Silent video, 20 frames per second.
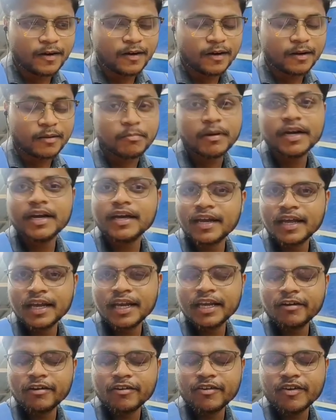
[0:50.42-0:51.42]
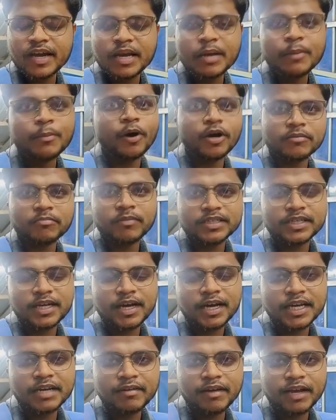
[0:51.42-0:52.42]
और बड़ी रैली होने वाली बहुत
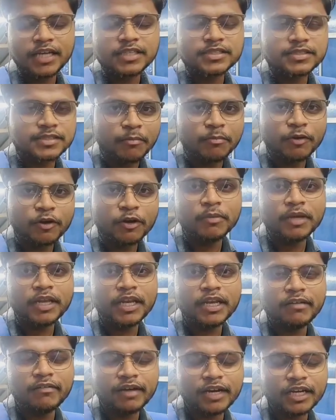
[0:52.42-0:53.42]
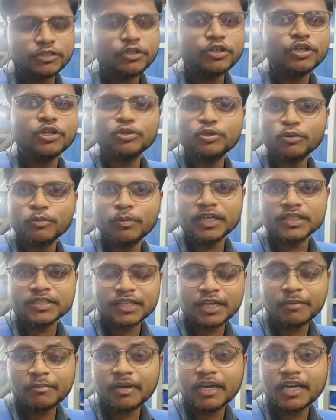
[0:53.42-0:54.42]
मज़ा आने वाला है सब लोग मिलने वाले जो
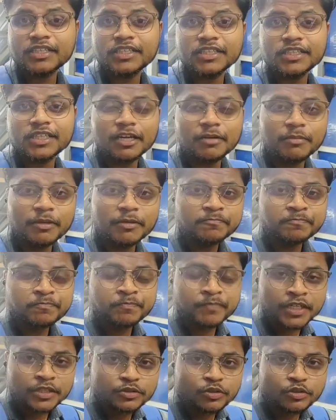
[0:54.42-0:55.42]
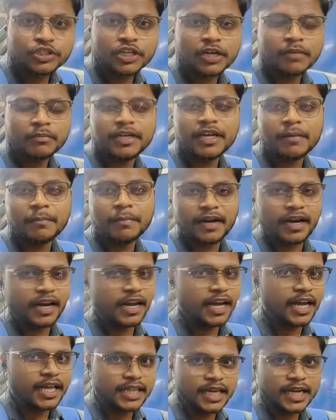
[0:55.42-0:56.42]
यूट्यूबर्स हैं हमारे जितने भी सोशल मीडिया
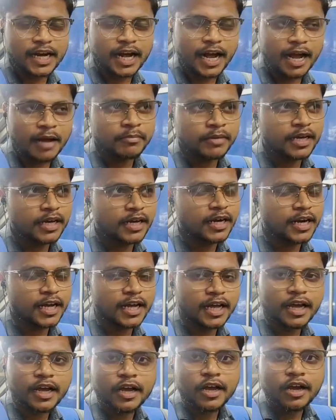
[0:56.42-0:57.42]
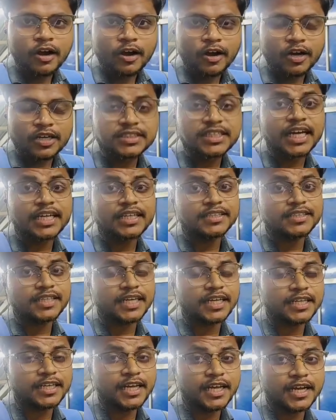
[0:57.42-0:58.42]
पर लगातार काम कर रहे हैं और साथ
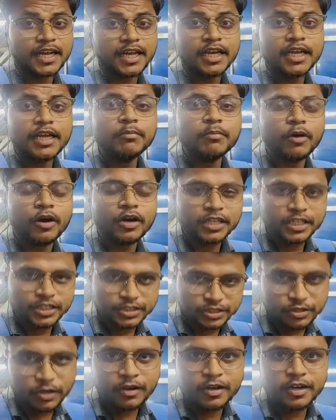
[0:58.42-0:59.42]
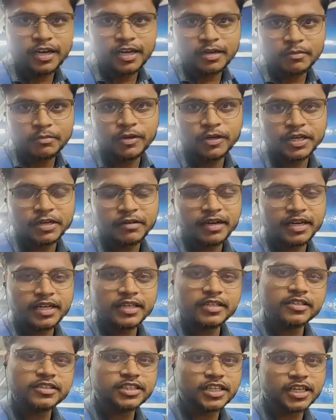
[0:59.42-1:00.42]
ही साथ ये रेनी बॉन्ड हिस्टोरिकल भी होने
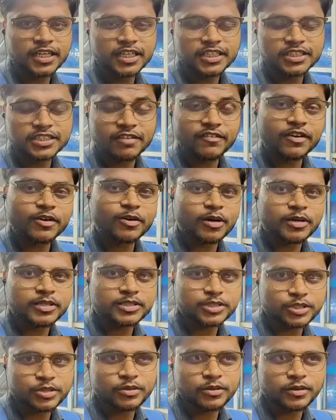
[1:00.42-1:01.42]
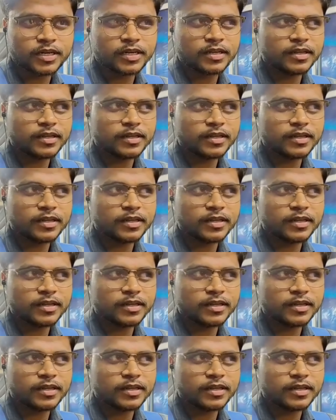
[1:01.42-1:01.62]
वाली है तो चलिए समर बस शुरू